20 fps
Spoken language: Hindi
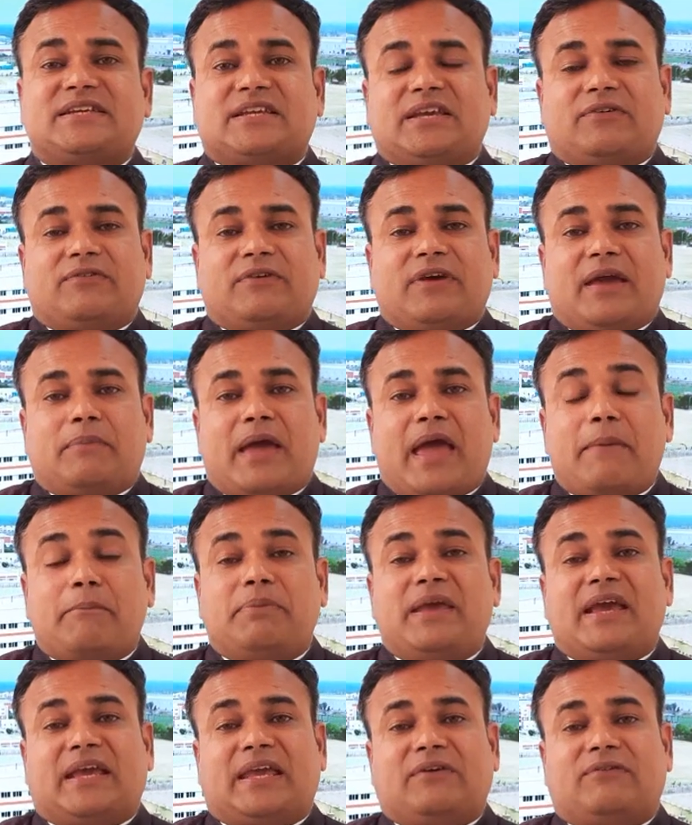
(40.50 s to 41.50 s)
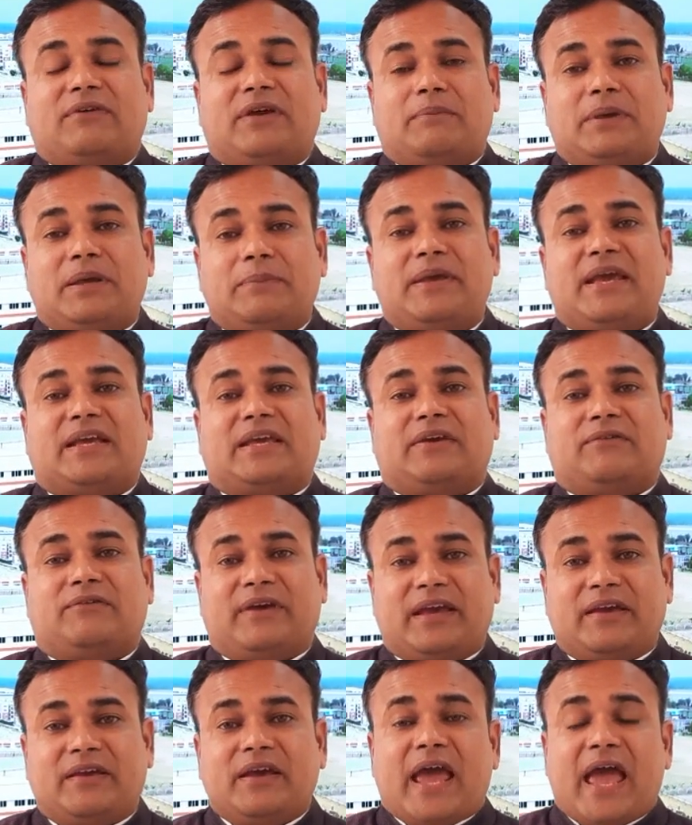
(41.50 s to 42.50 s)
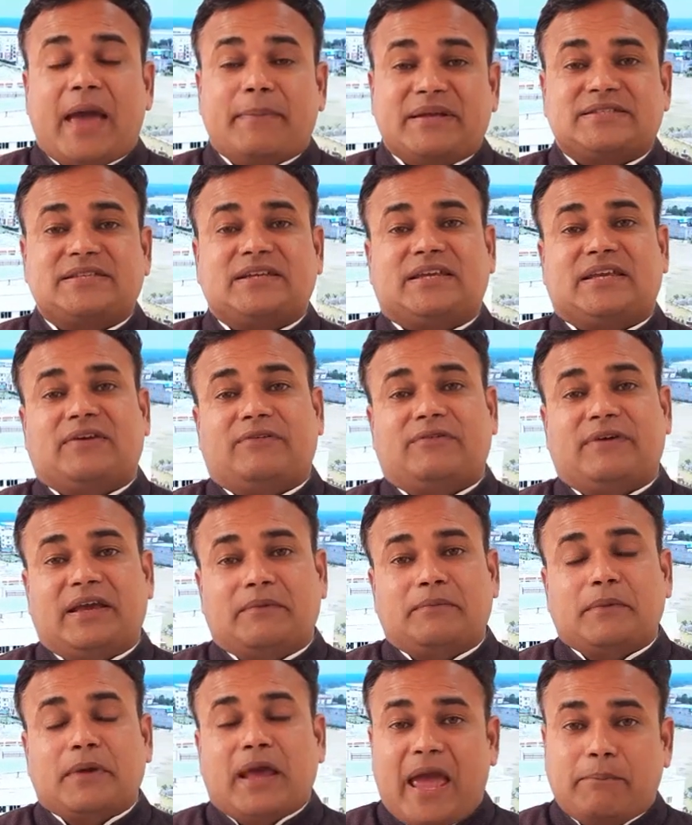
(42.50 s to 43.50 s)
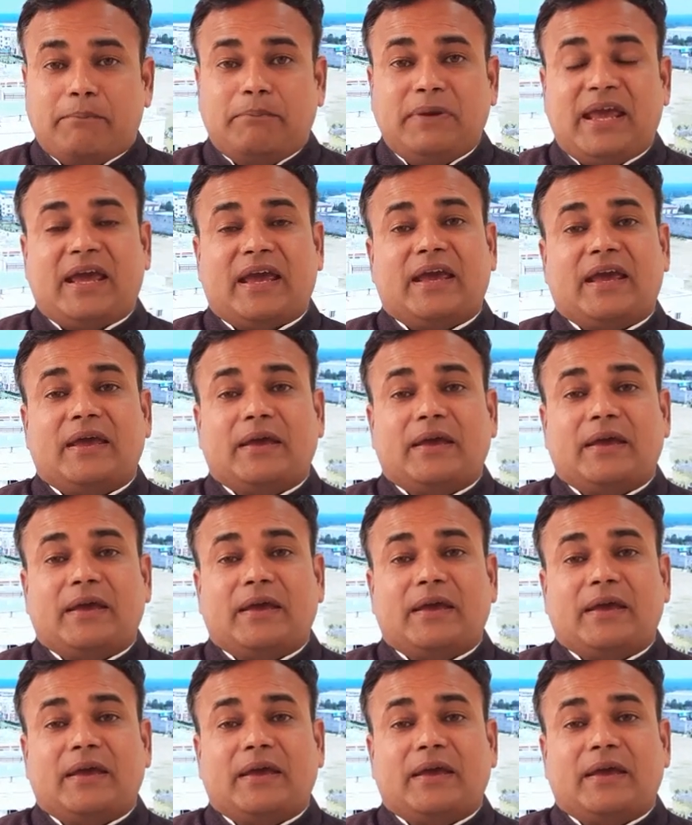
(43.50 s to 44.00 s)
किए हुए एमबीए किए हुए बीबीए किए हुए एमएससी किए हुए एमबीए